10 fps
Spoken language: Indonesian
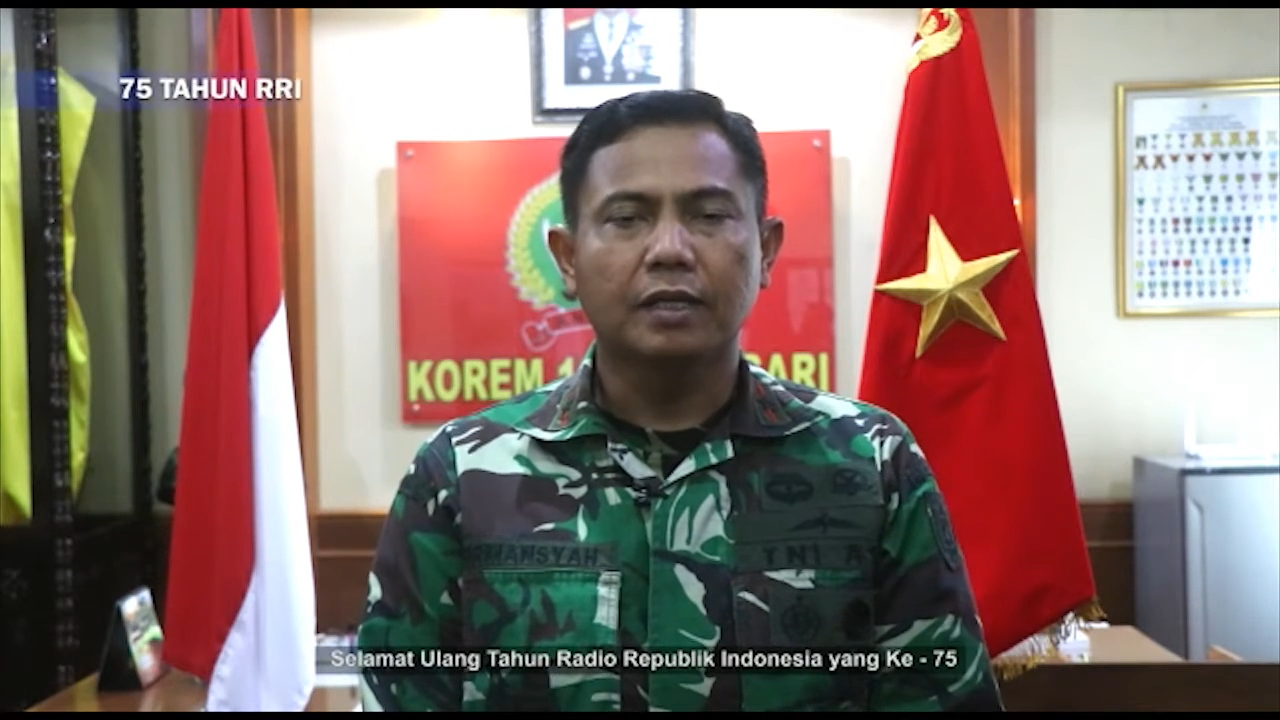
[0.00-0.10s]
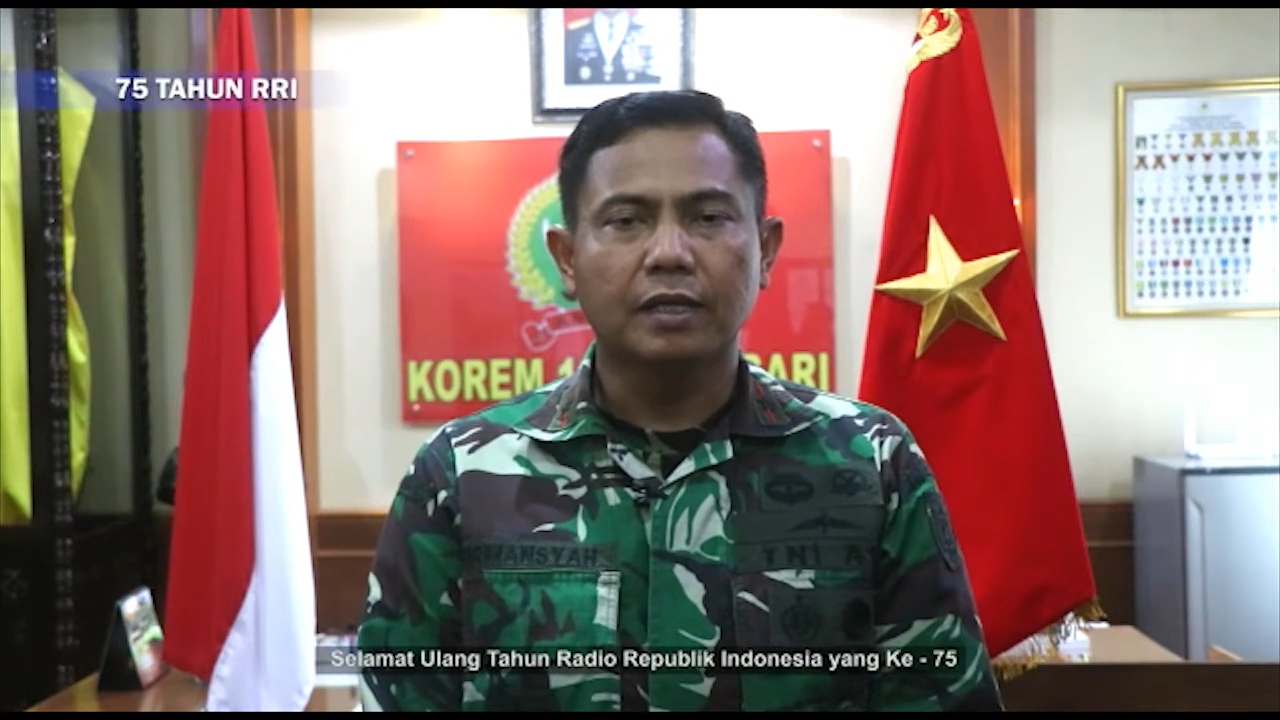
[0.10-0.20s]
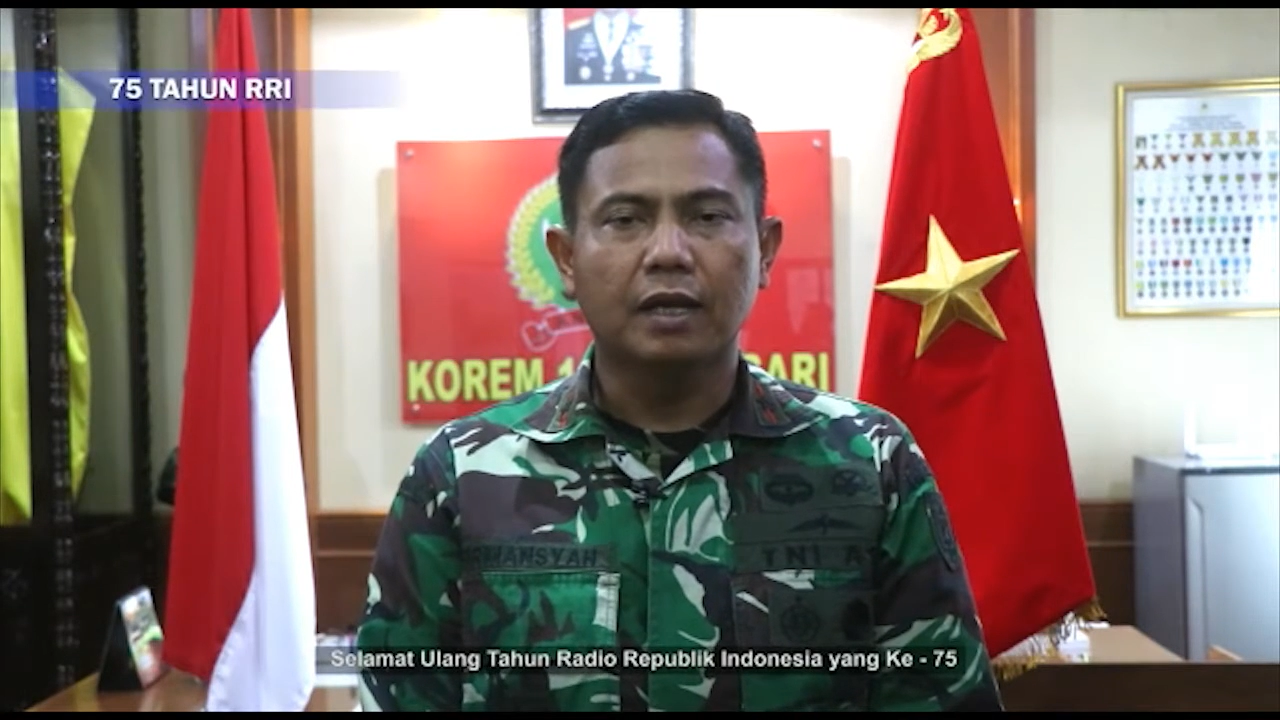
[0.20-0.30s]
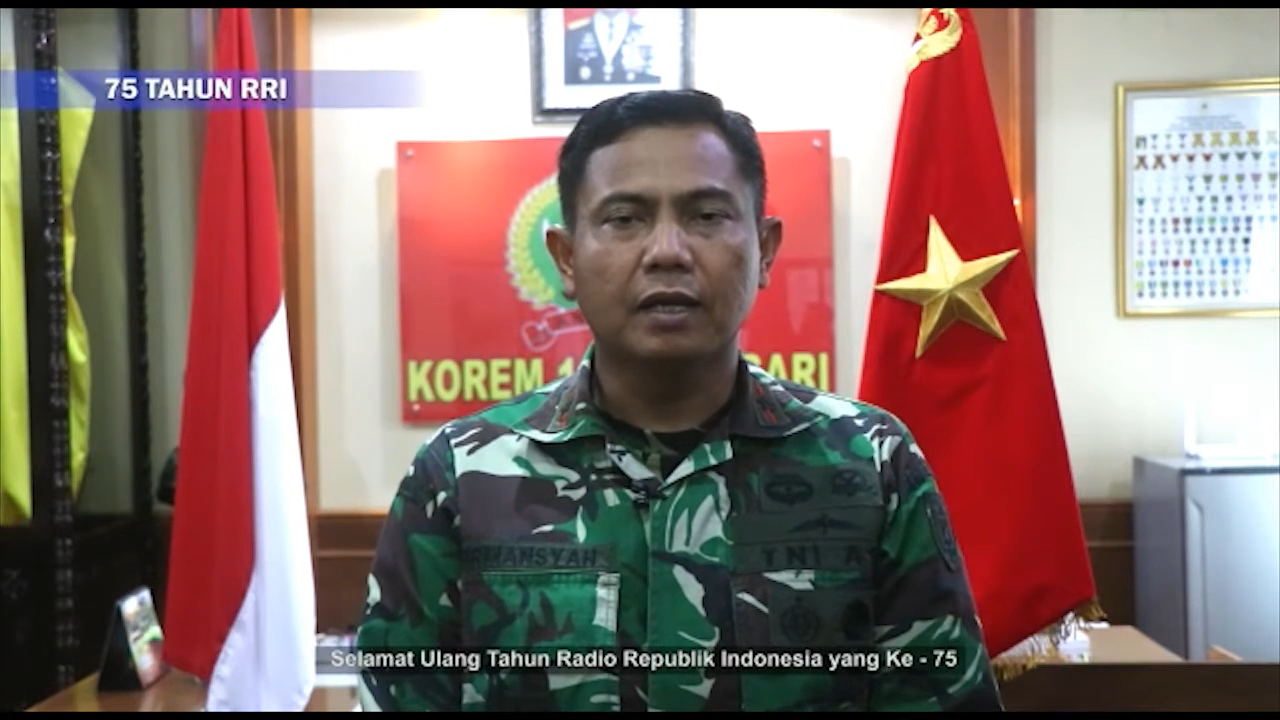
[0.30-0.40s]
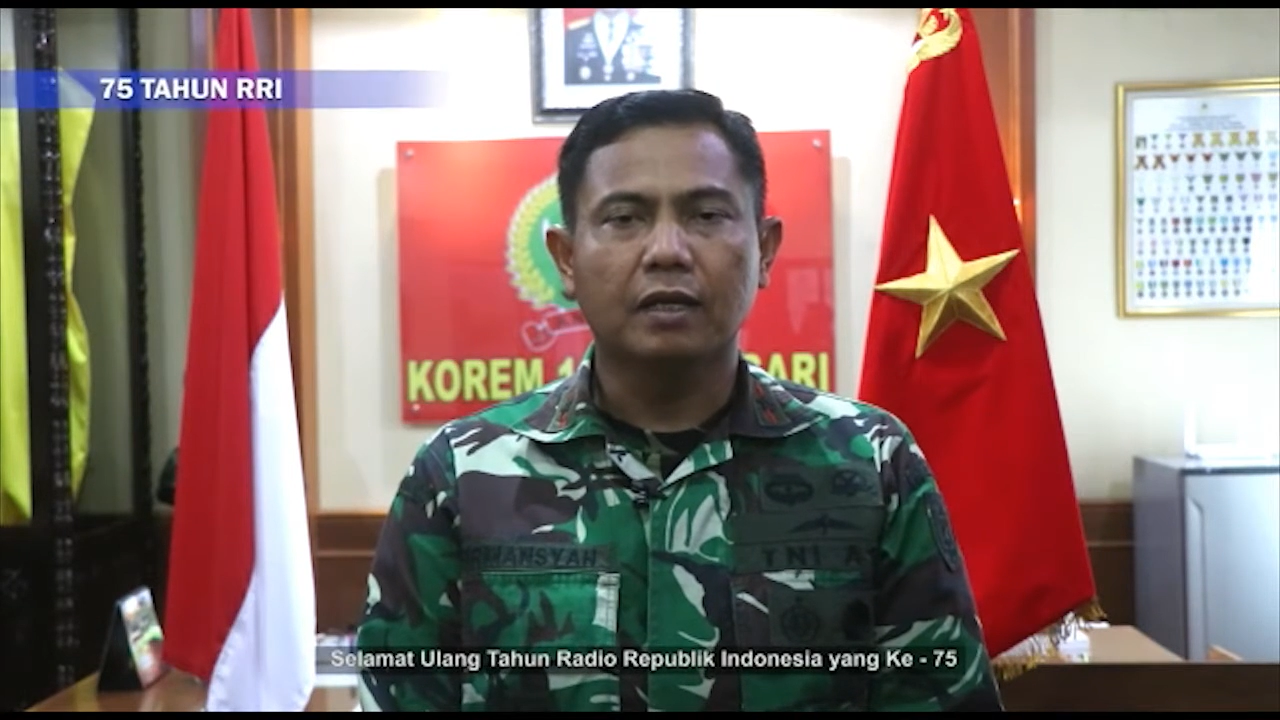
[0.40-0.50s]

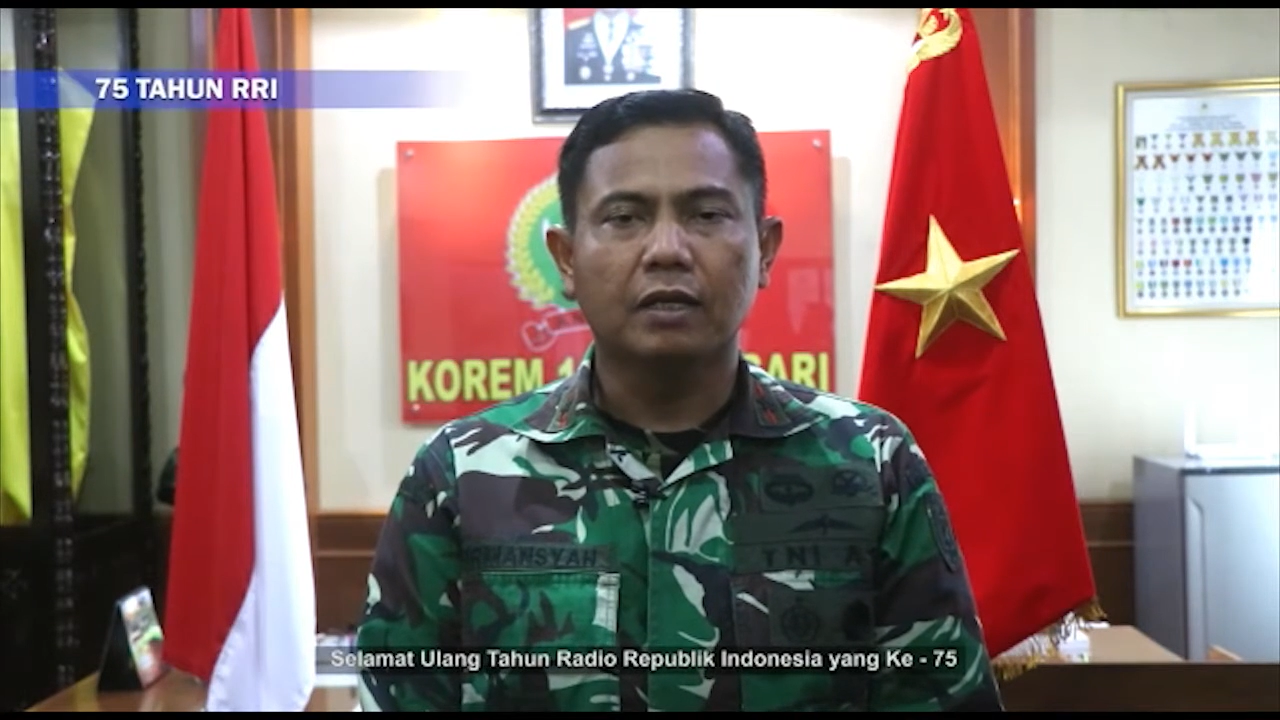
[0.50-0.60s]
yang